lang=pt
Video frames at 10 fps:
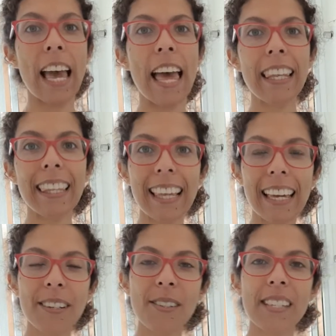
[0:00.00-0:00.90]
é
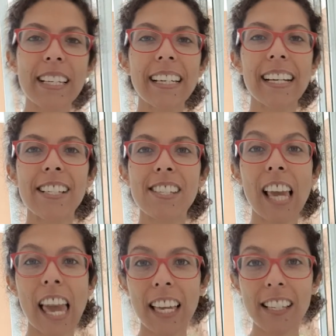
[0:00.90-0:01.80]
ler os
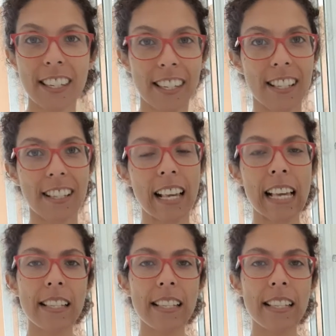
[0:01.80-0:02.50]
ingredientes.